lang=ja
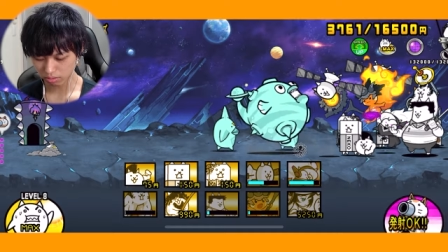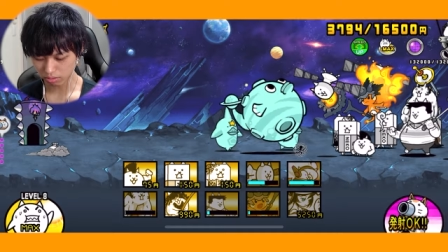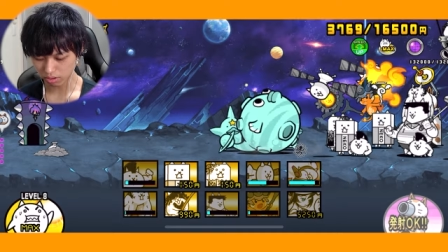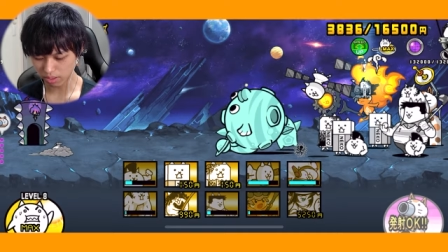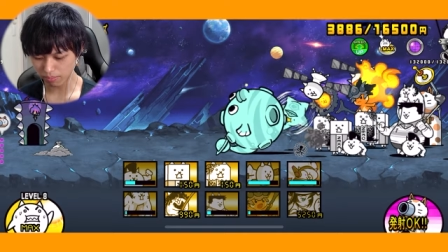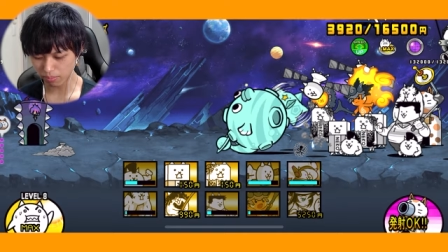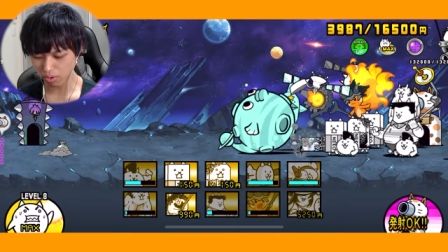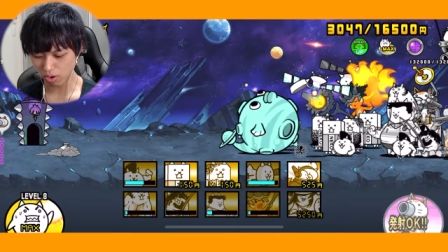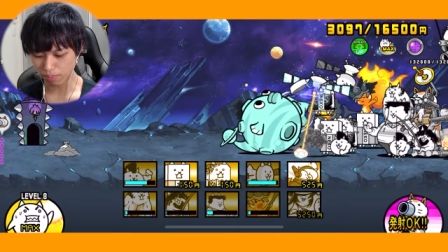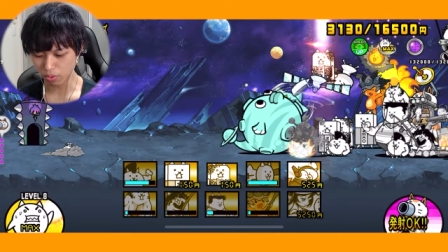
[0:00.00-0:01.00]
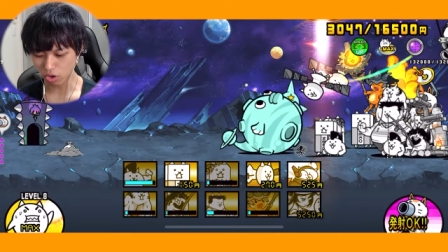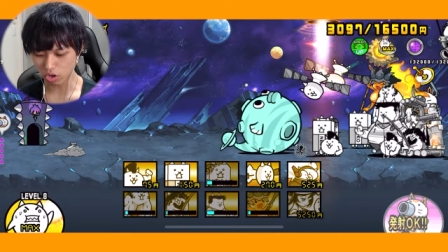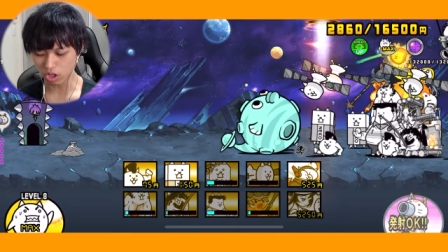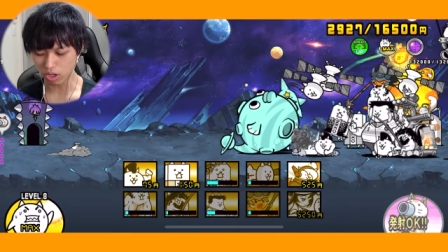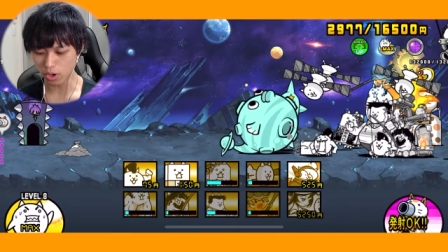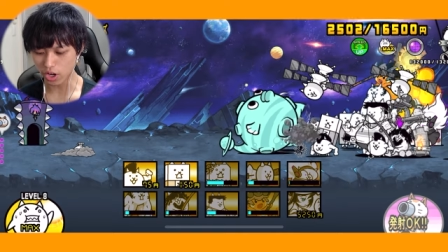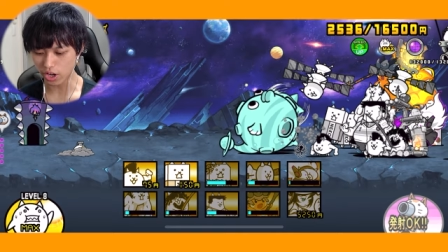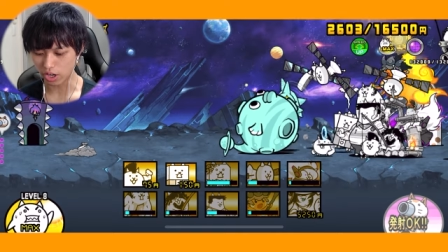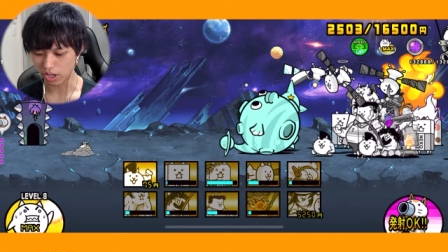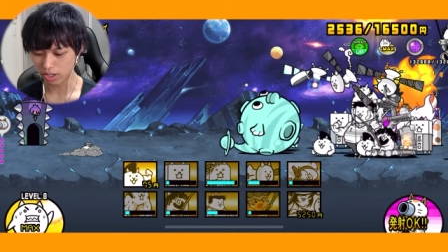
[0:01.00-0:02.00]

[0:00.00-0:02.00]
これもうボッコボコよ